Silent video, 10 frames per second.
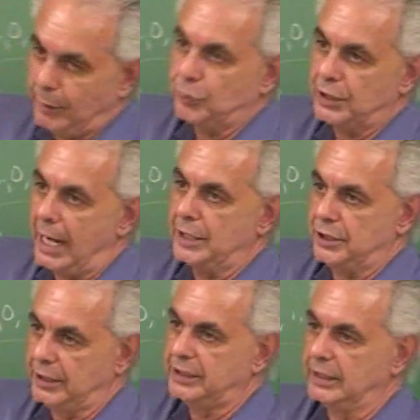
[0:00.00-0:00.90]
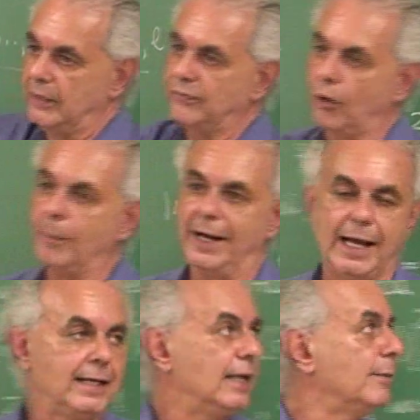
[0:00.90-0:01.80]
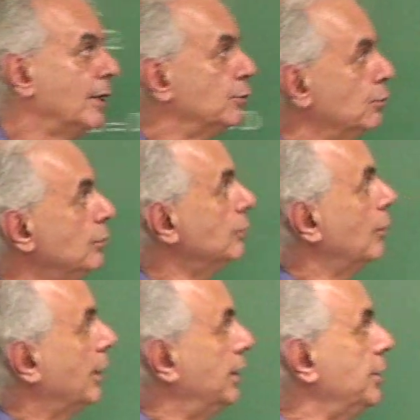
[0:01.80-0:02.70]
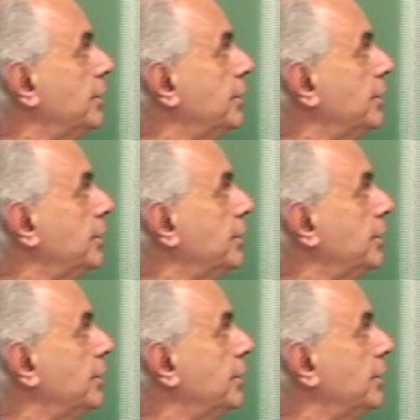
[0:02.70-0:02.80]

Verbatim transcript: menos K tinha que ser da forma LL mais 1. Então aqui